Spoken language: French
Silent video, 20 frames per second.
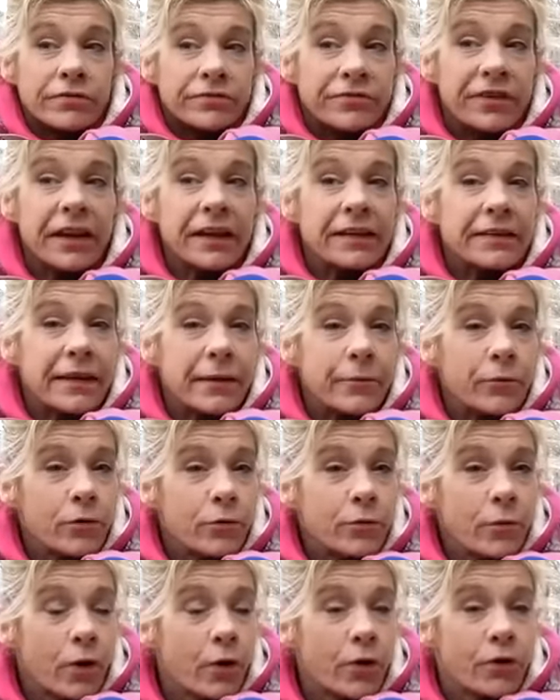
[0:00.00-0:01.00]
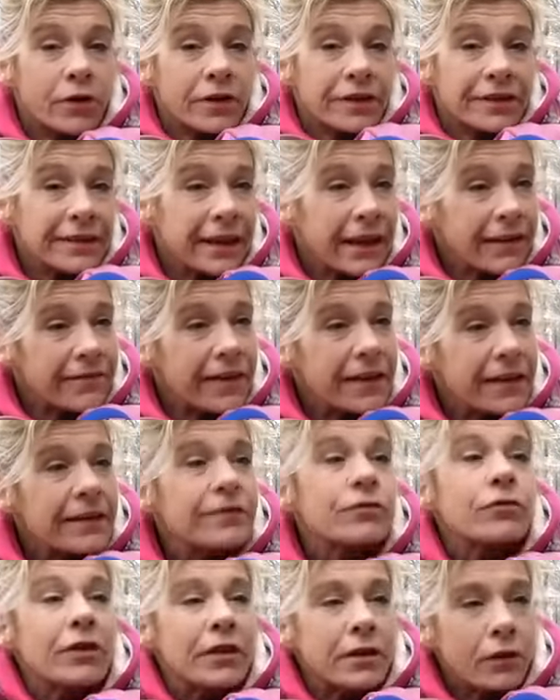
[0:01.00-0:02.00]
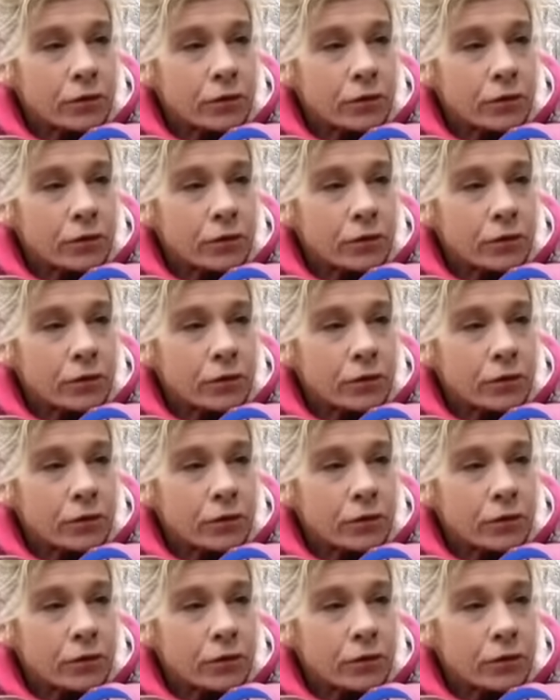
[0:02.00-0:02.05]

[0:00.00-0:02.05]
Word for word: véritablement travailler sur les